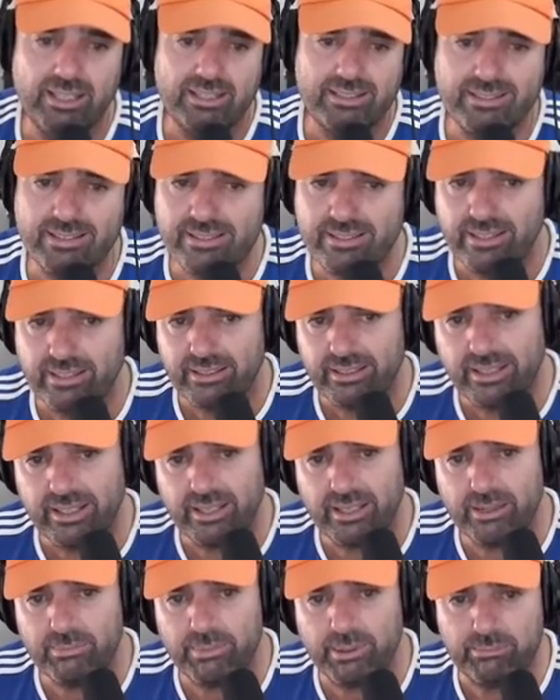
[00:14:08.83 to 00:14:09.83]

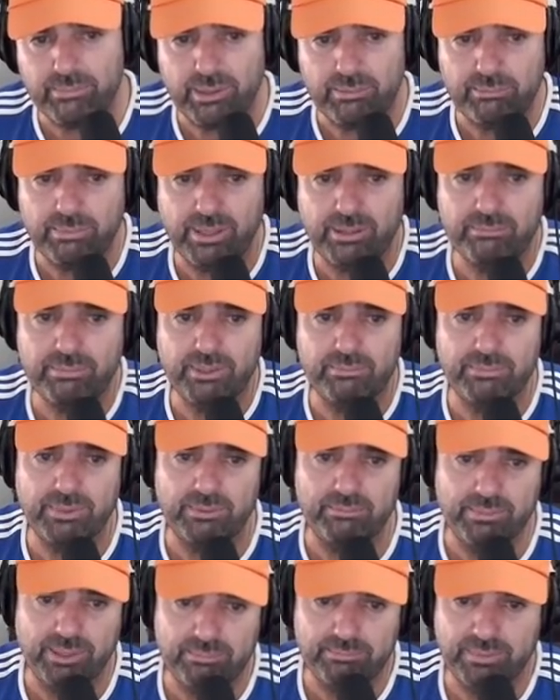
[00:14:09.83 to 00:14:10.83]
SystemD, pam, pam, pam, pam,
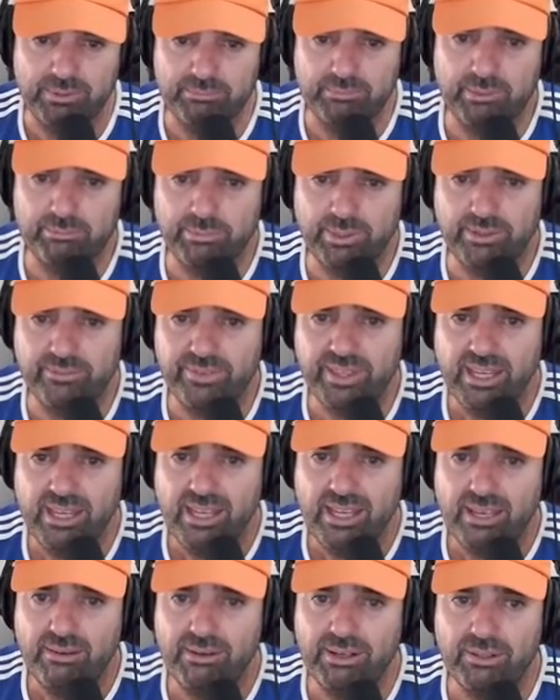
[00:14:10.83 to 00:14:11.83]
pam, pam, pam, pam, pam.
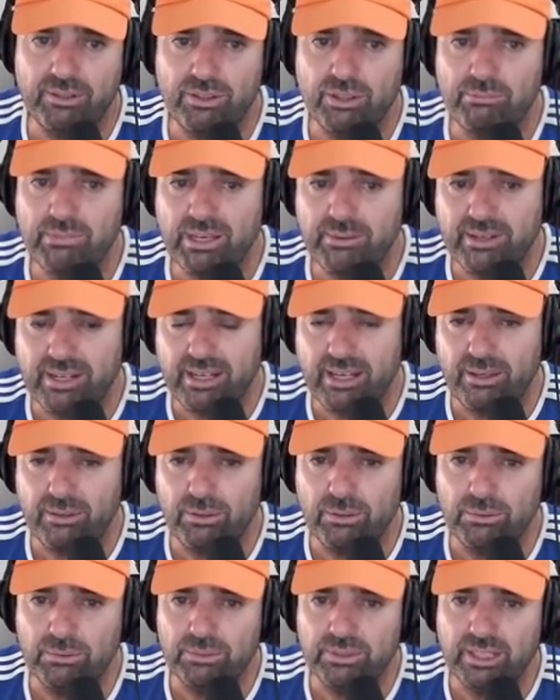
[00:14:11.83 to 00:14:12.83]
Bueno, yo me he
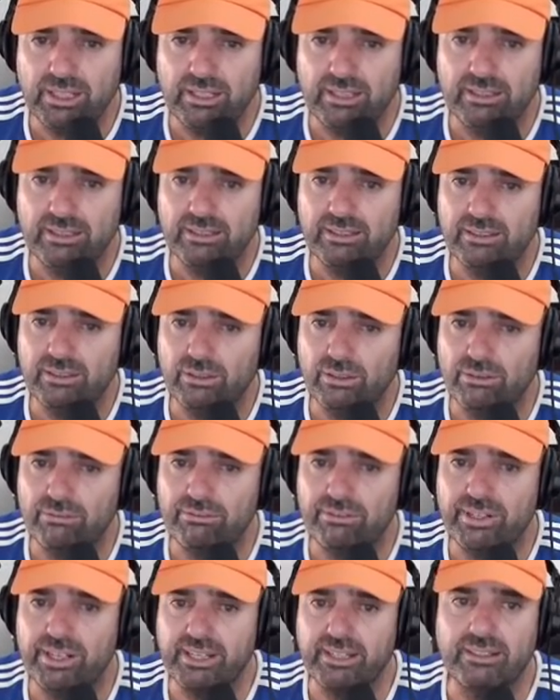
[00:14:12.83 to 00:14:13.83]
bajado una
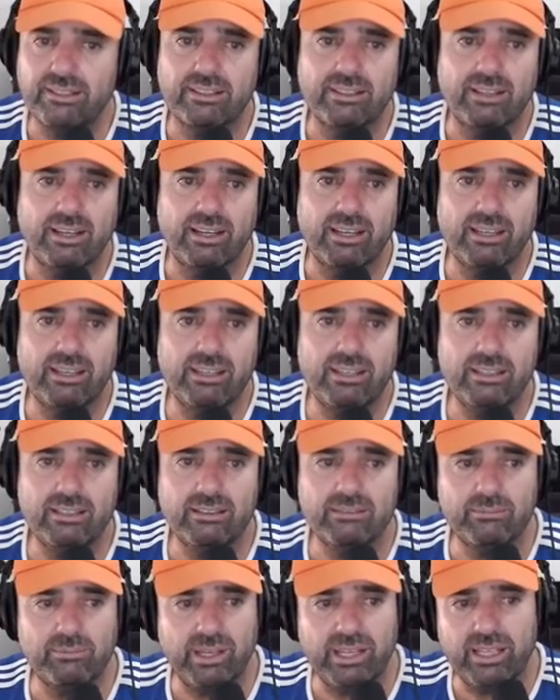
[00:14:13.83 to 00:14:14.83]
non-free. Aquí,
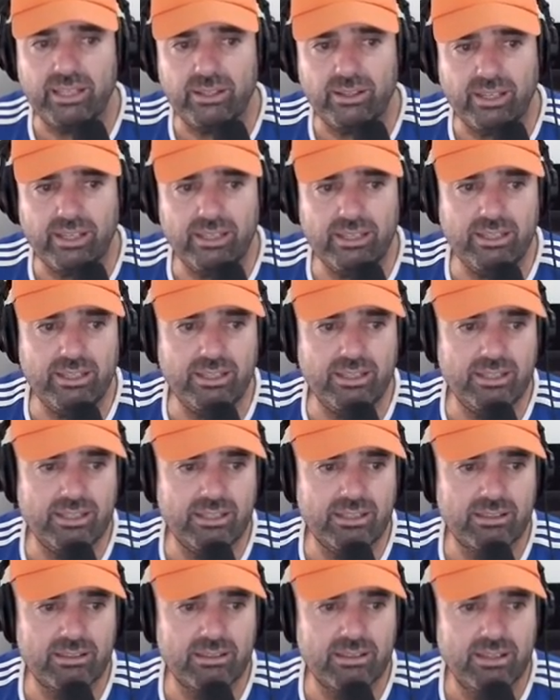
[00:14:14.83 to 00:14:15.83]
he aquí.
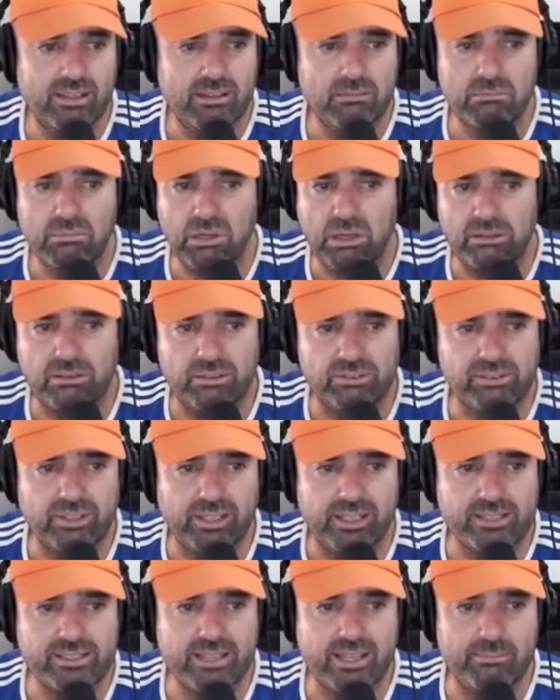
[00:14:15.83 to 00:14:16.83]
Bueno, no
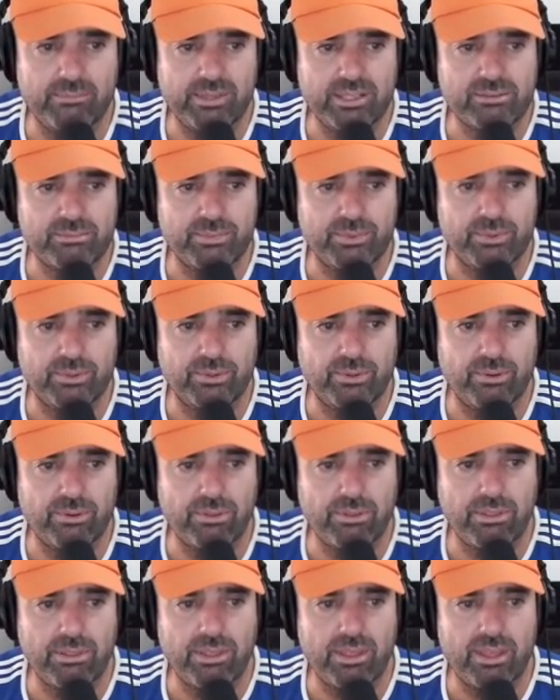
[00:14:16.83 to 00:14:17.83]
sé, esta mismo
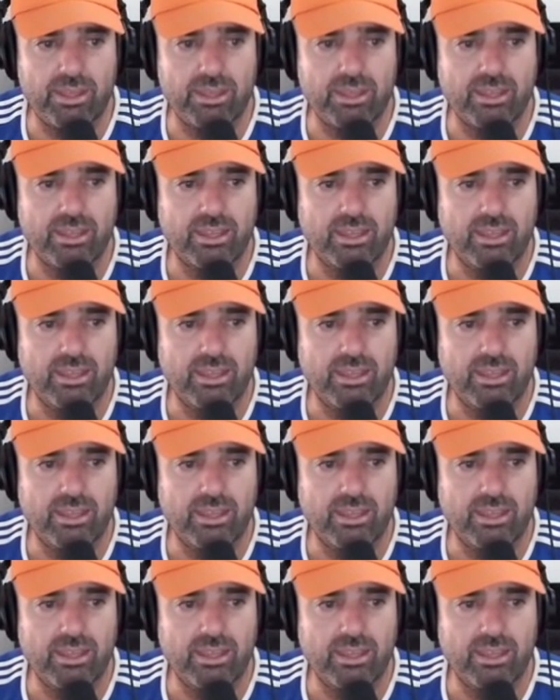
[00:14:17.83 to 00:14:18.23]
11...